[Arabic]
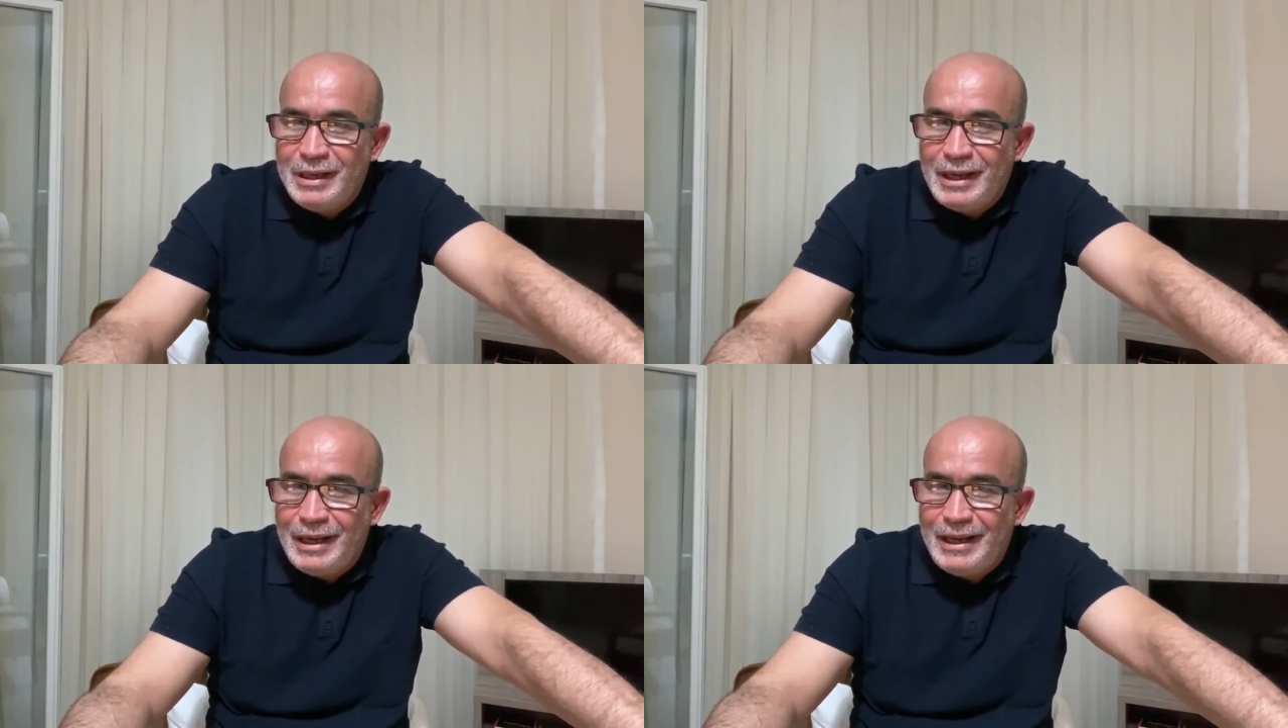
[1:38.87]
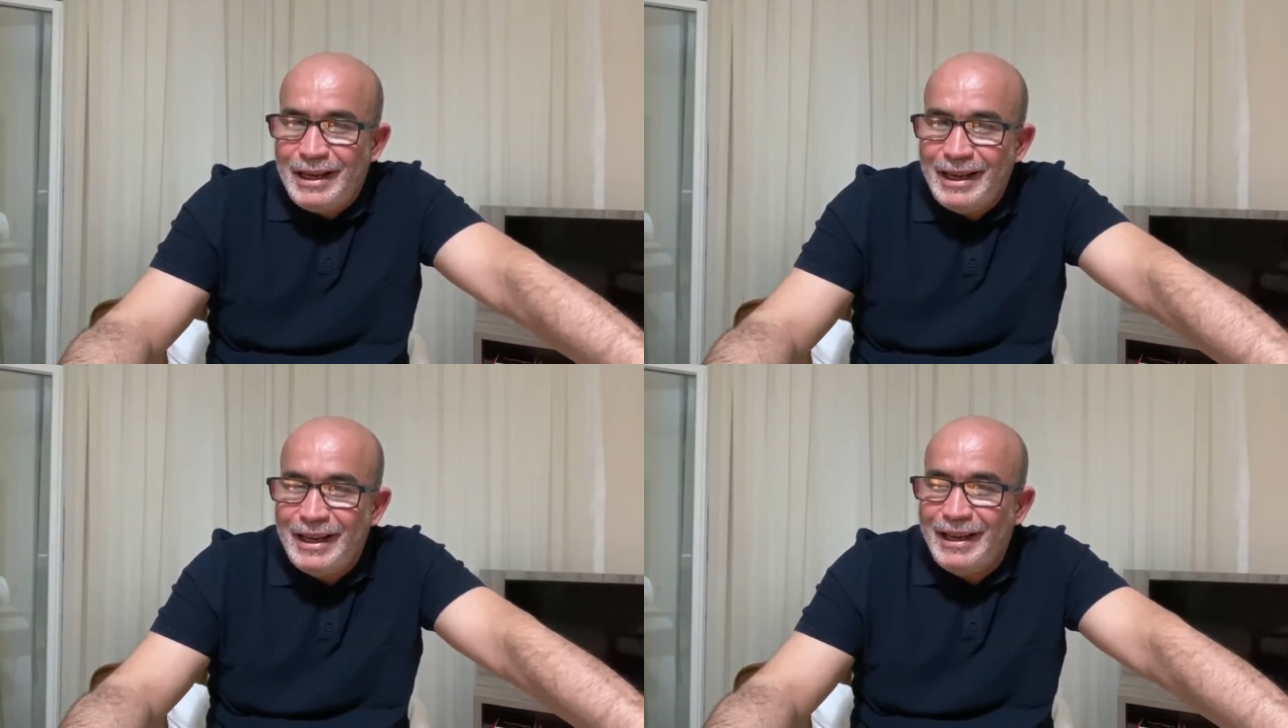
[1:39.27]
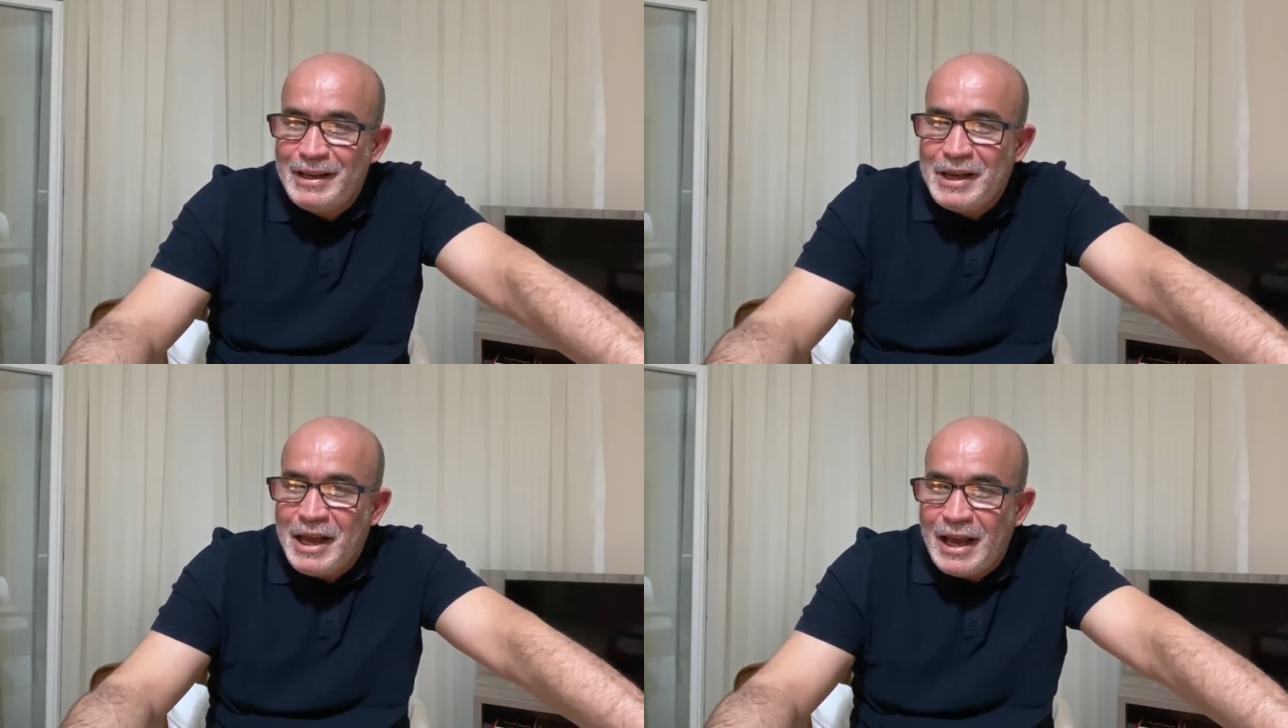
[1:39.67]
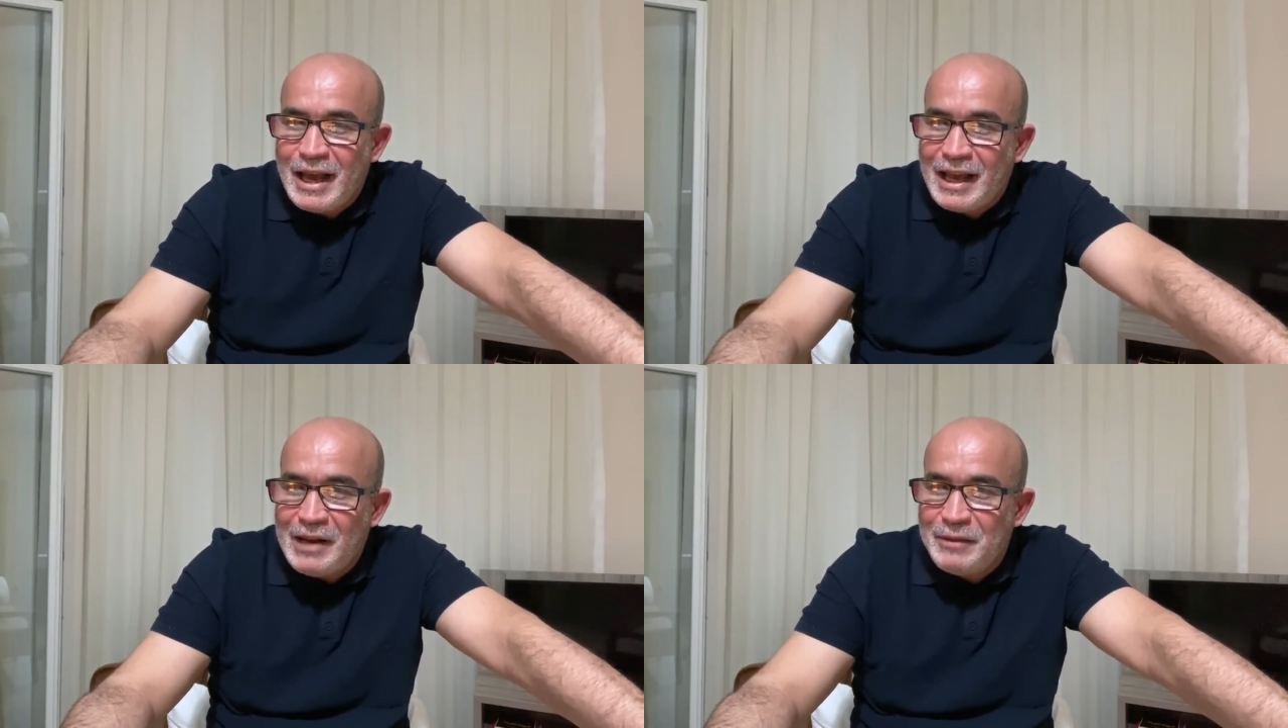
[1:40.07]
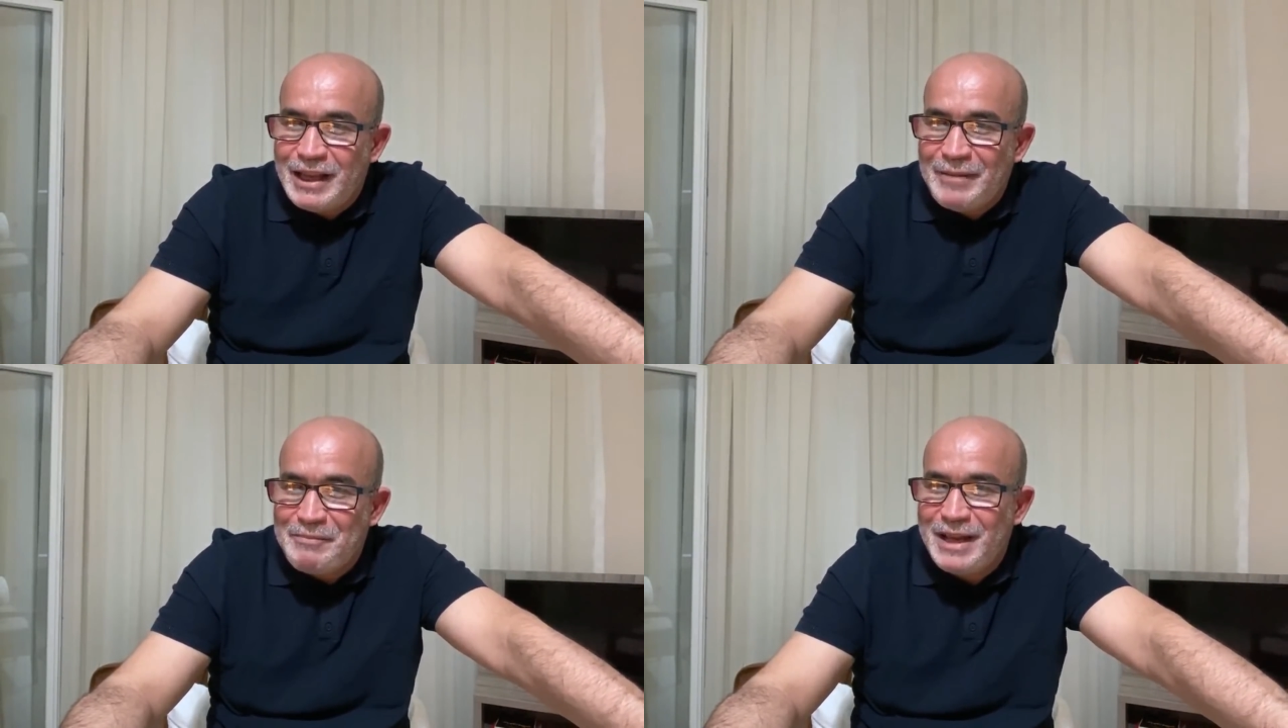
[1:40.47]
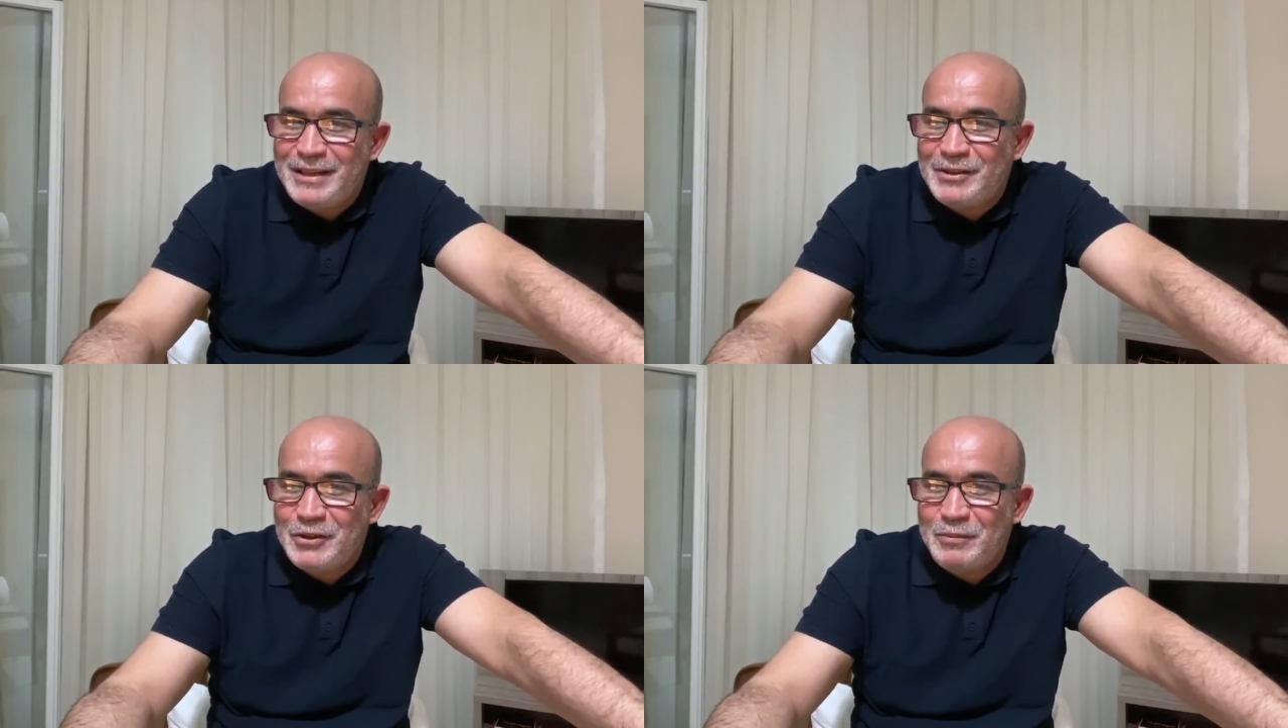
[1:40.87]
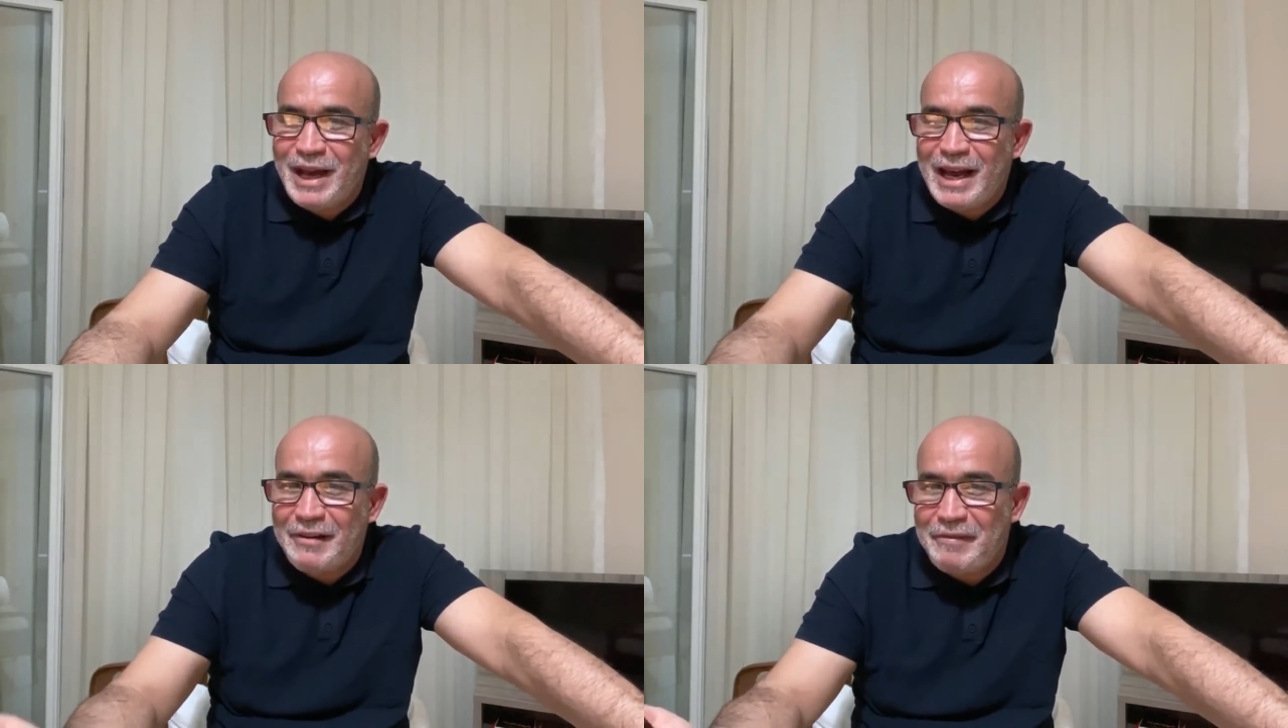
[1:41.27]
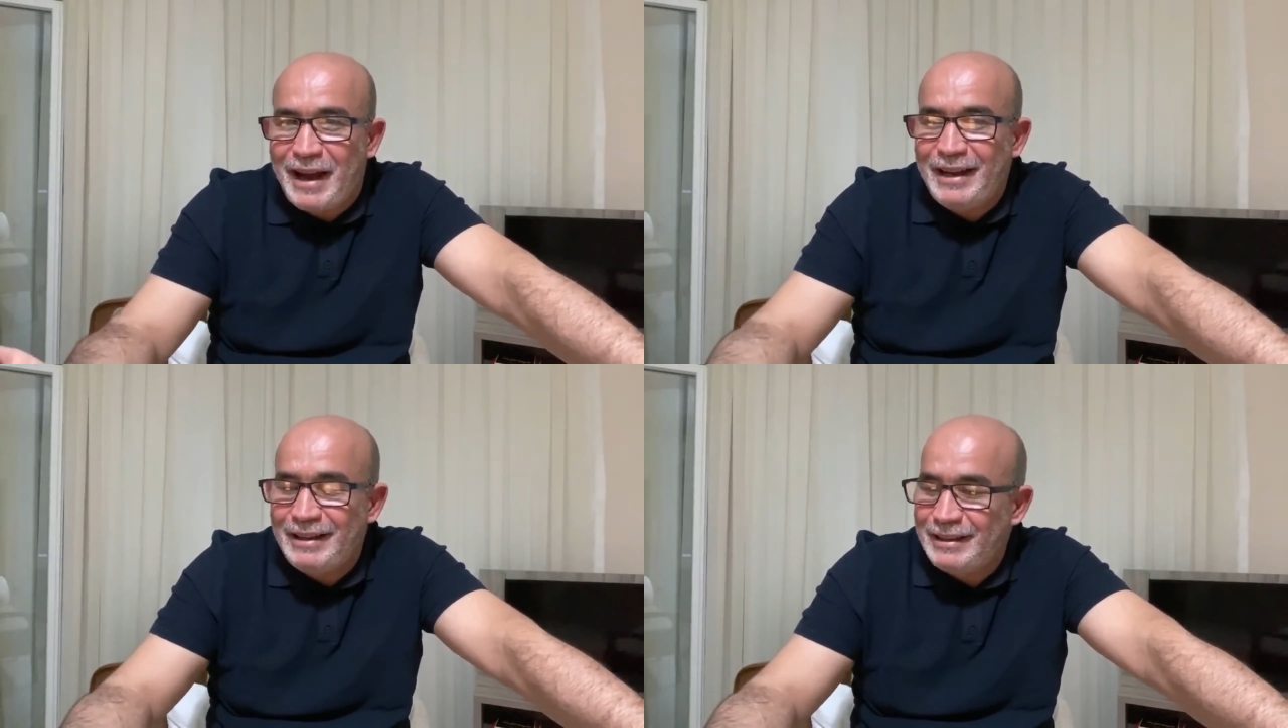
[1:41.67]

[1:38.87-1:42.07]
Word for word: آه كلمه خماس تصبح ارفع